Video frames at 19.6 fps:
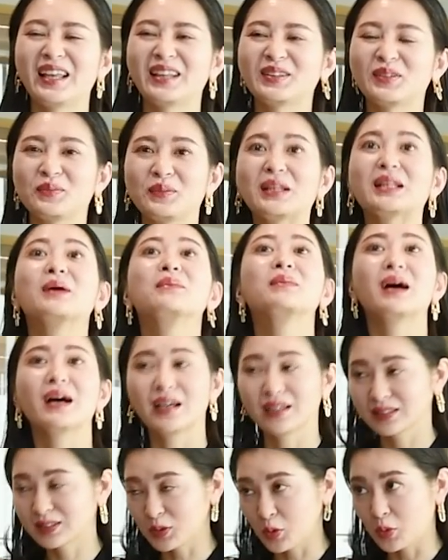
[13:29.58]
えっと目
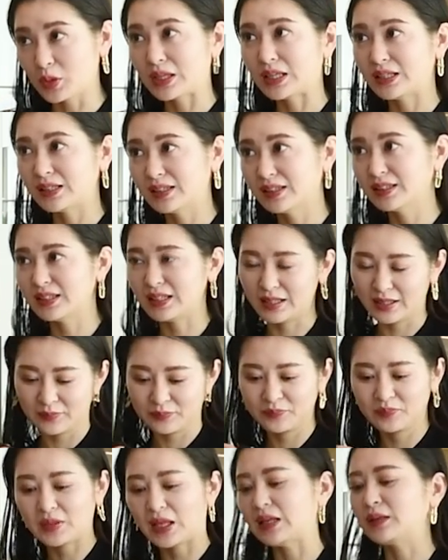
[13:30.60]
玉商品に
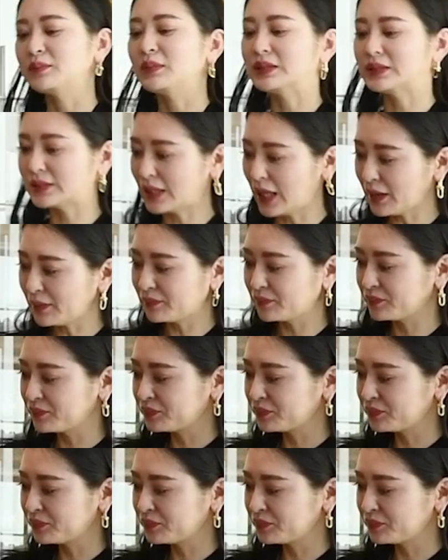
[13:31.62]
なりますね、はい、